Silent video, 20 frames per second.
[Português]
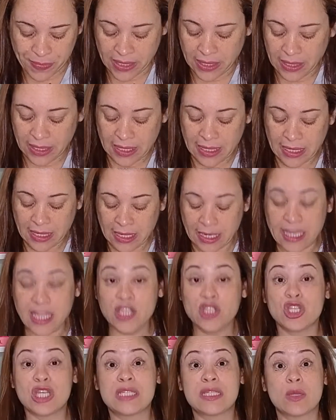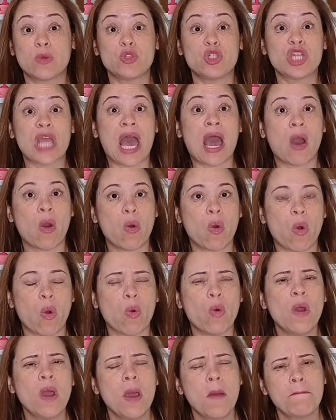Ah, ingestão de
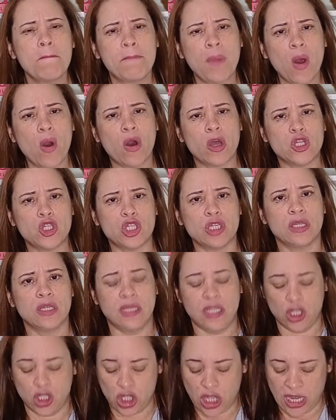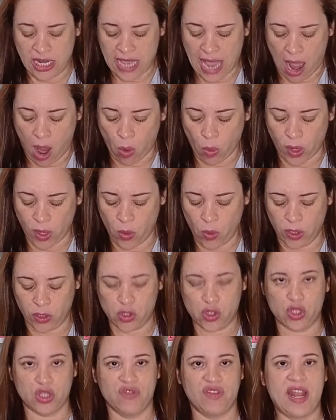álcool. Pode ingerir álcool
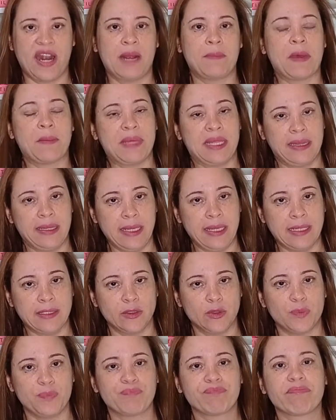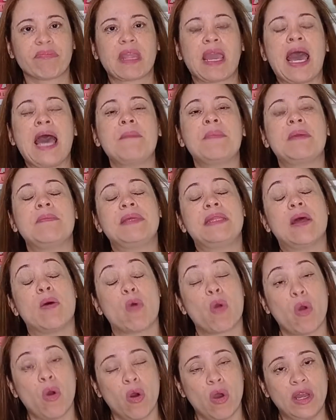enquanto estiver amamentando? A bebida
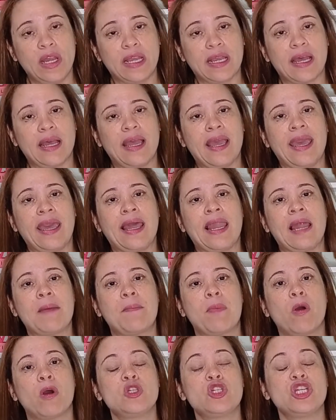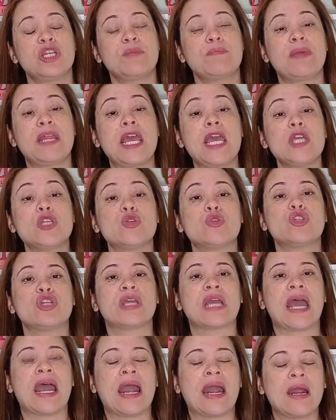alcoólica, ela pode
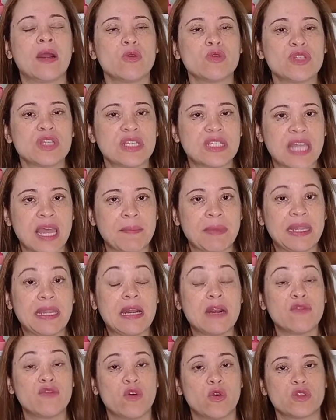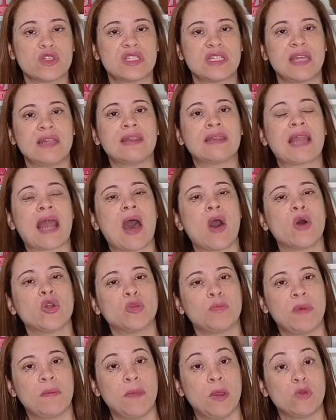prejudicar o sistema nervoso central
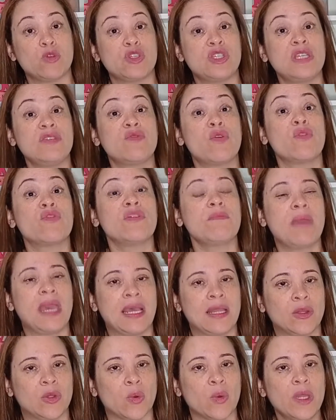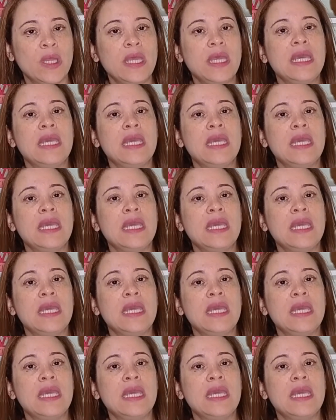do bebê, o desenvolvimento.